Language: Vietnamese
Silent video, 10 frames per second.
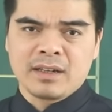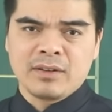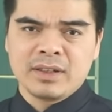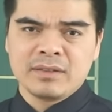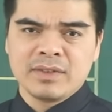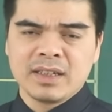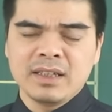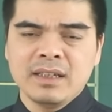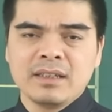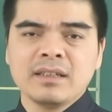Còn
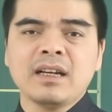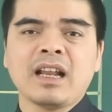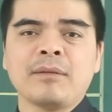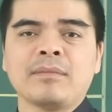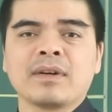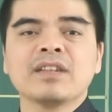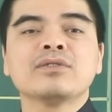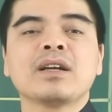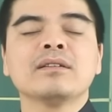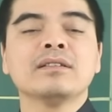với những người làm kinh
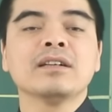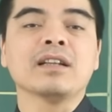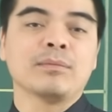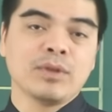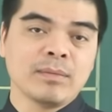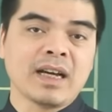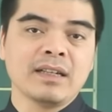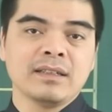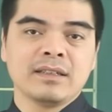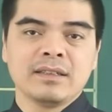doanh, những người làm buôn
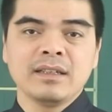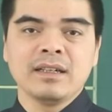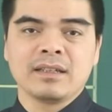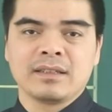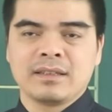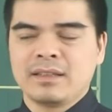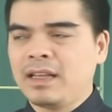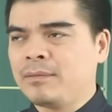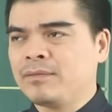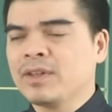bán, những người
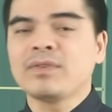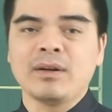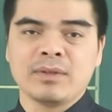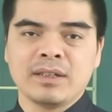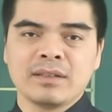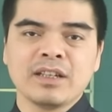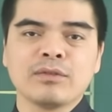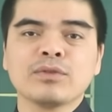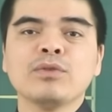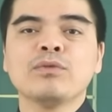làm văn phòng ấy, thì
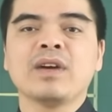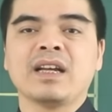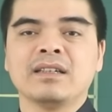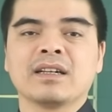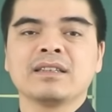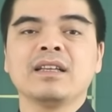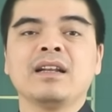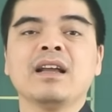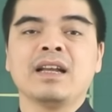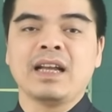cũng thu về được cái
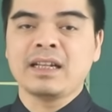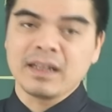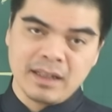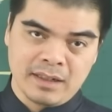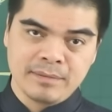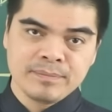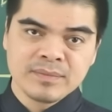tiền lời lãi đáng kể.